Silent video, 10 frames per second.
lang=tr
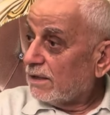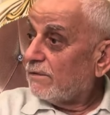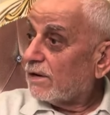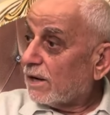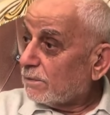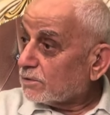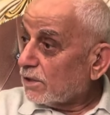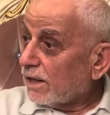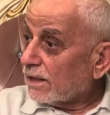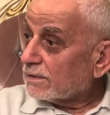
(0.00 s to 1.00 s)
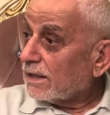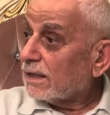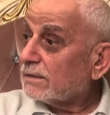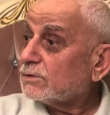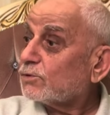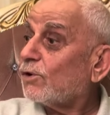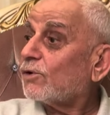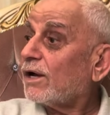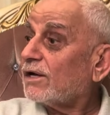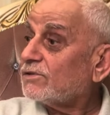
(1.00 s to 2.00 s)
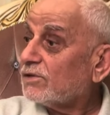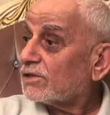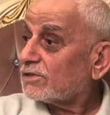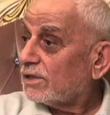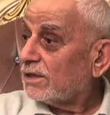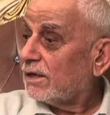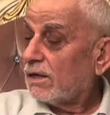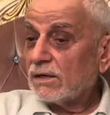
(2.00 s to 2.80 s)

ve rabıtalardan sonra ancaksan